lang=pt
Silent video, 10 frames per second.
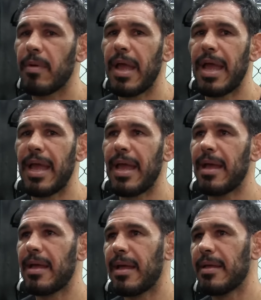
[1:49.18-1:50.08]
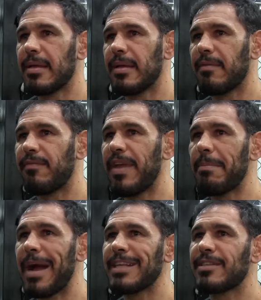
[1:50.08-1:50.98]
É vem
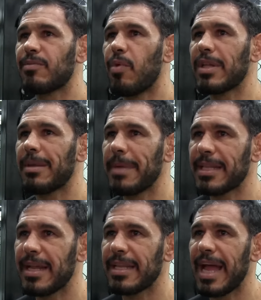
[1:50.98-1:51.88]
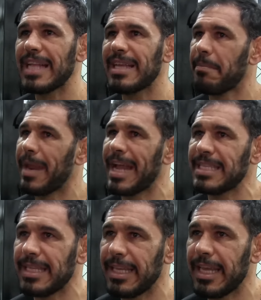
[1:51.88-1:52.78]
mais com outra mentalidade, é
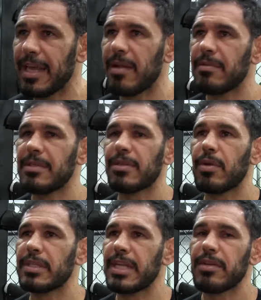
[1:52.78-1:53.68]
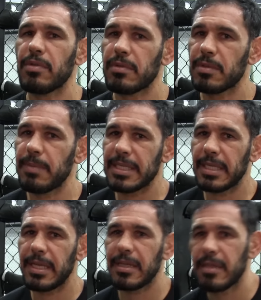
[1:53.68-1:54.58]
brasileiro, de torcer junto os
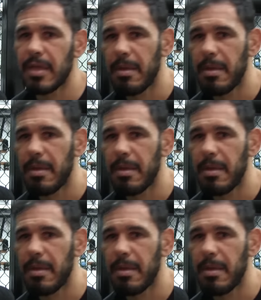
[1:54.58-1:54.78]
brasileiros.